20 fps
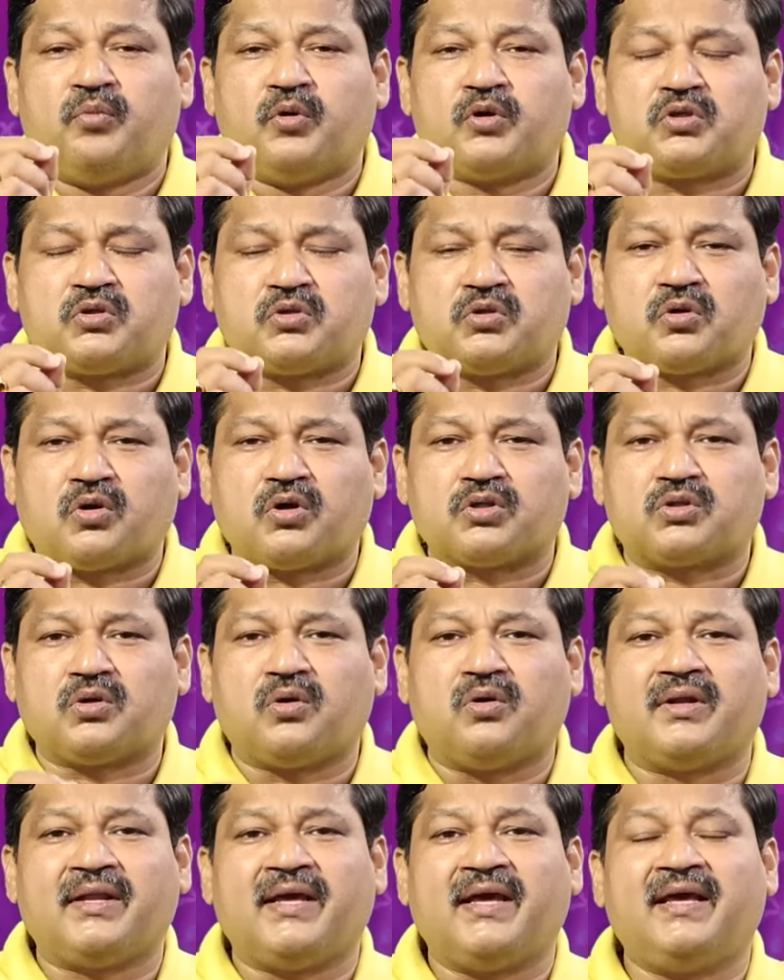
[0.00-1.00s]

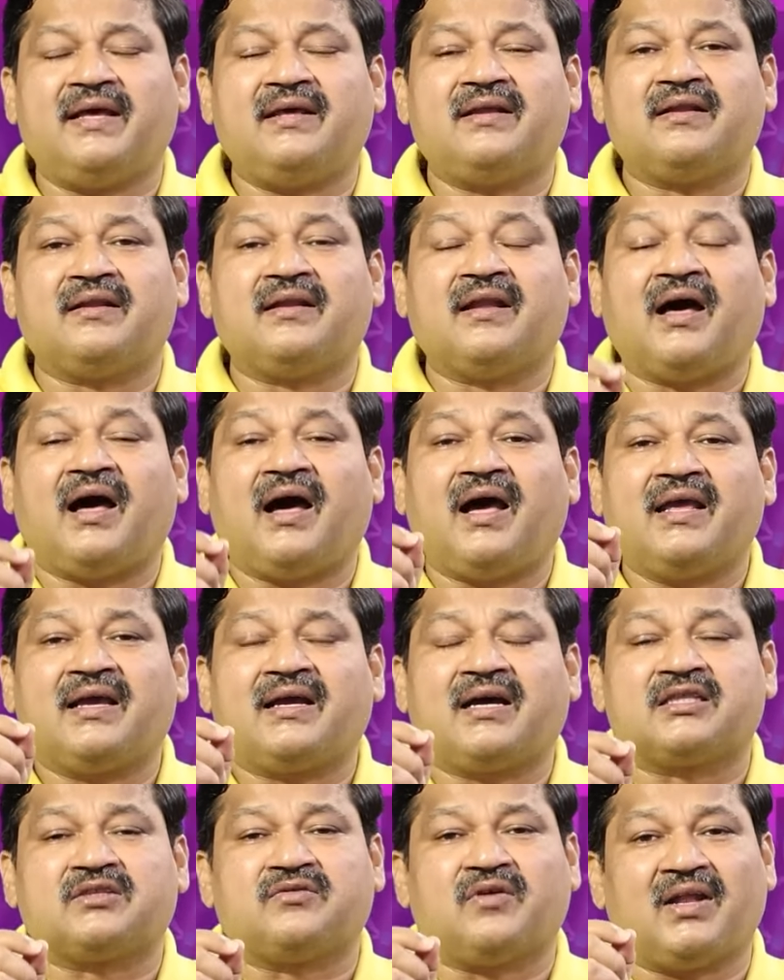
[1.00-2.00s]
పుట్టుకతోనే
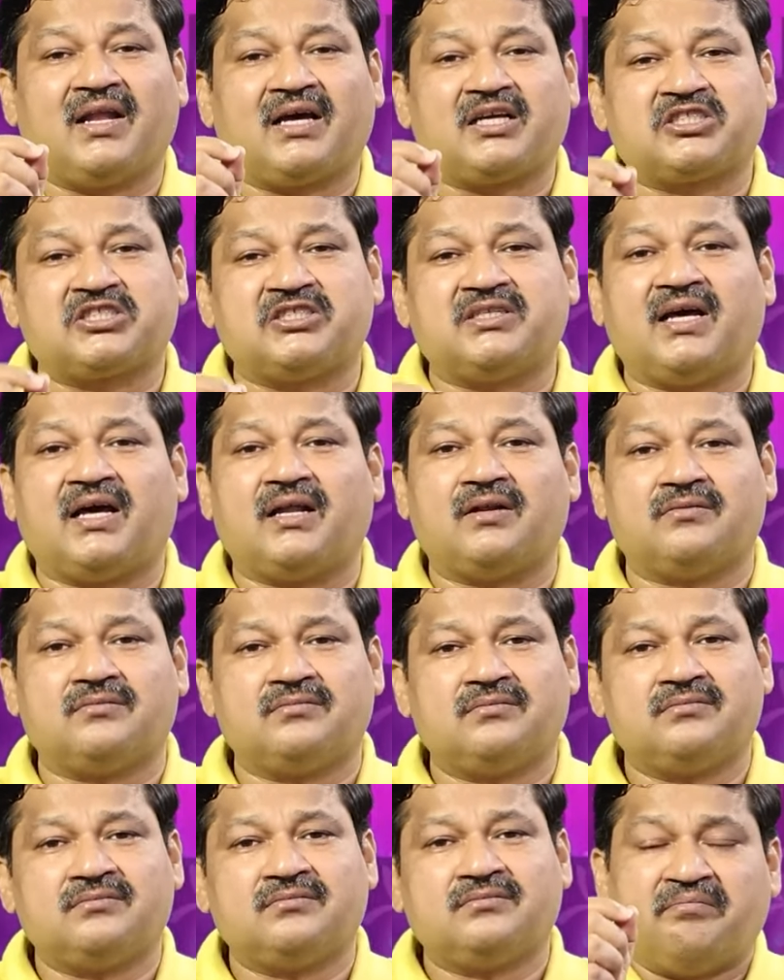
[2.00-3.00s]
నాయకత్వ లక్షణాలు
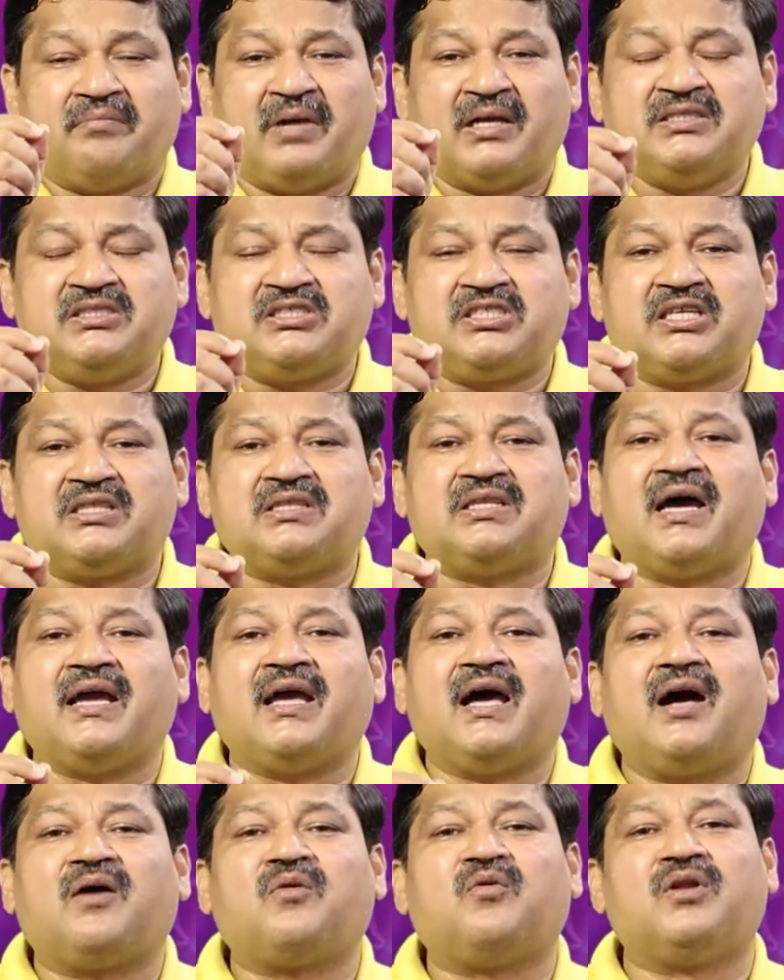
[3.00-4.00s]
మంచి
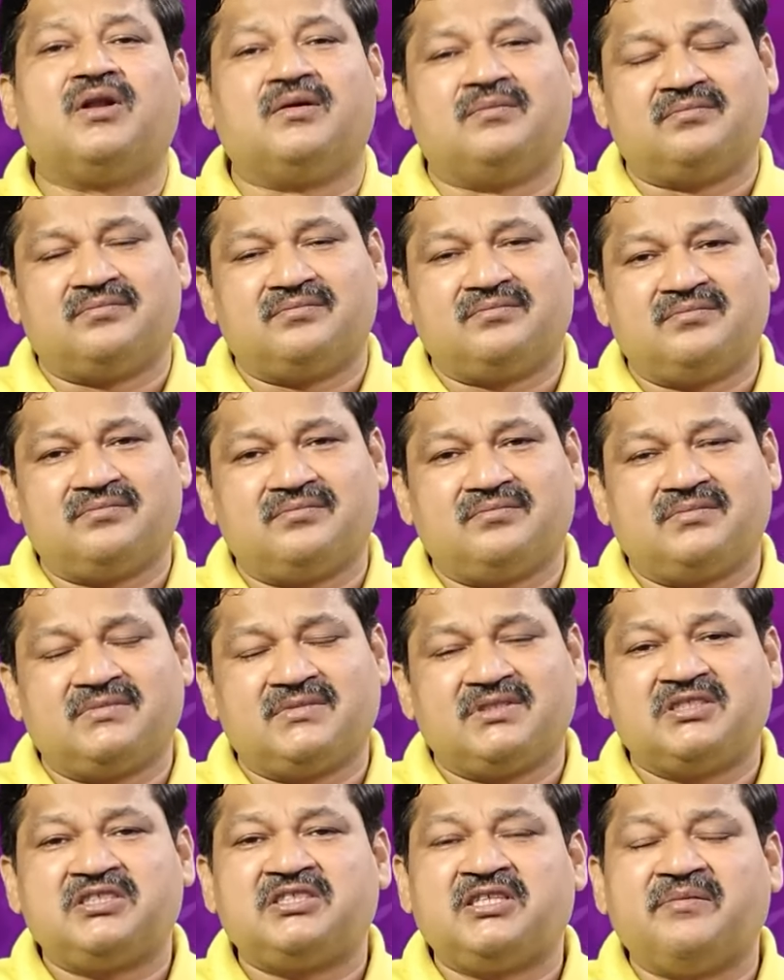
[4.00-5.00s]
దయాగుణం
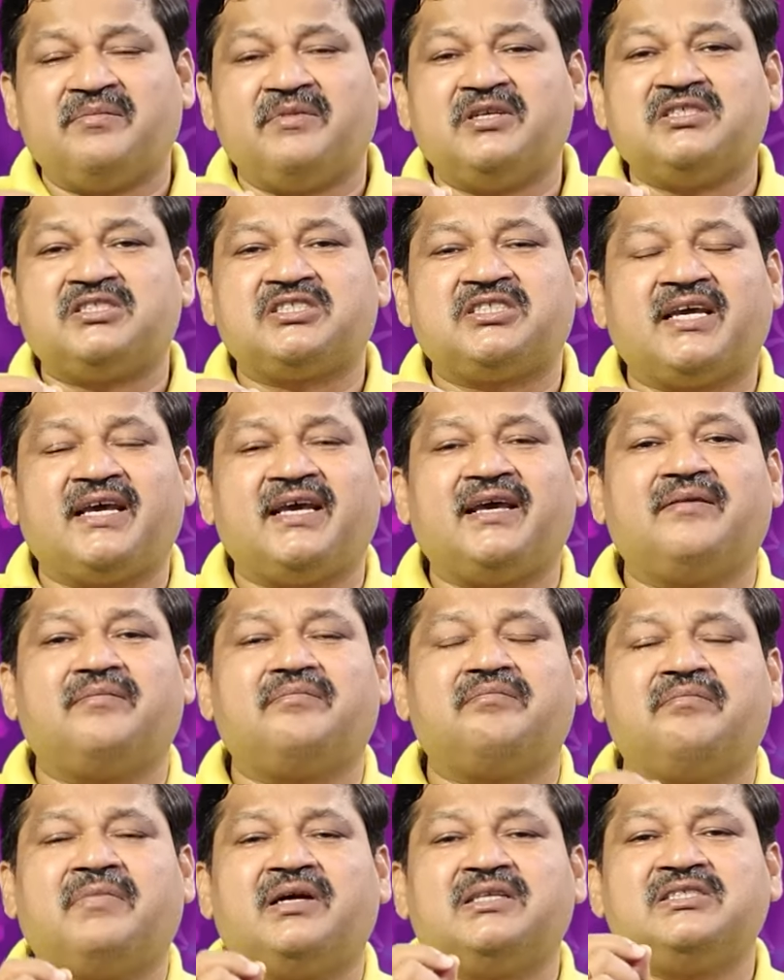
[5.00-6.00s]
క్షమించే
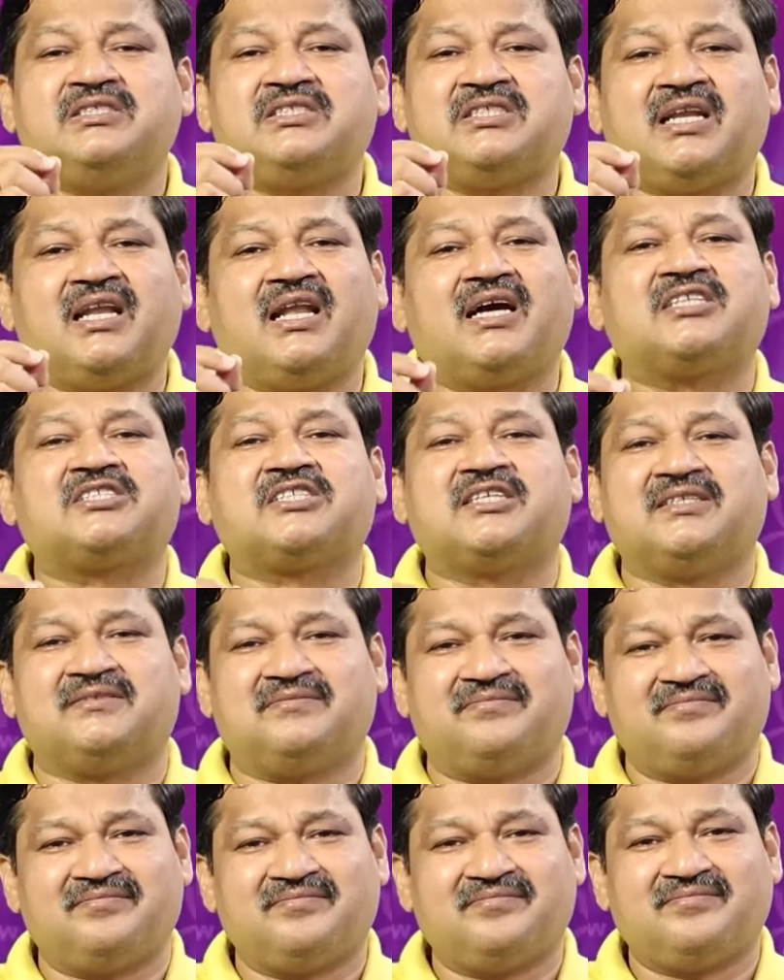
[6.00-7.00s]
మంచి
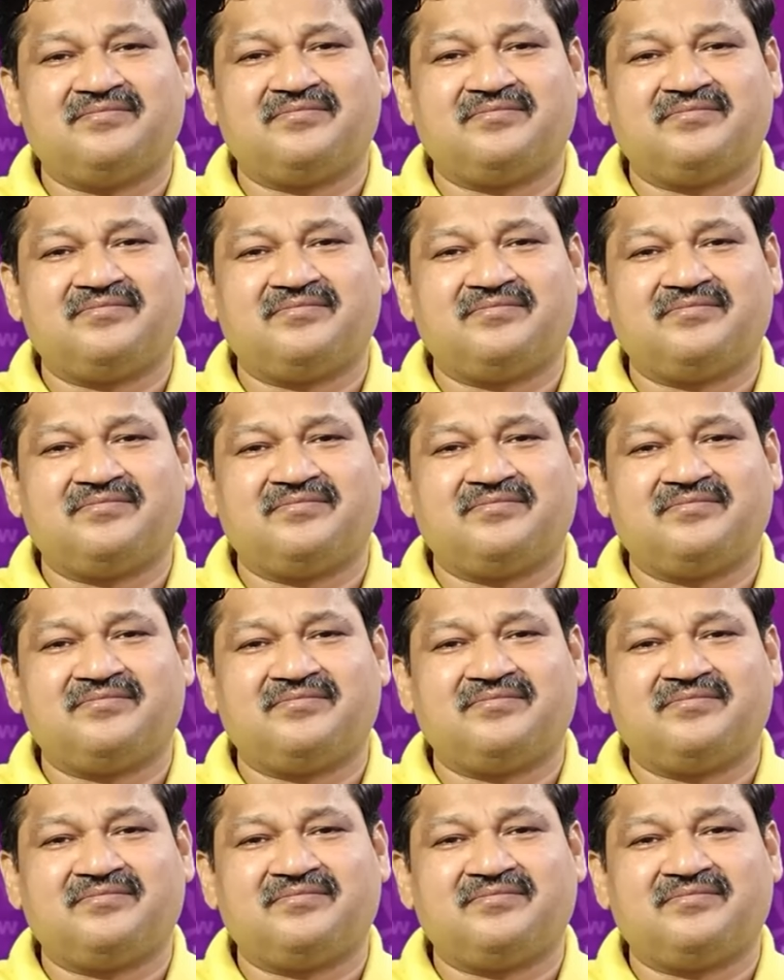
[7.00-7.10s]
లక్షణం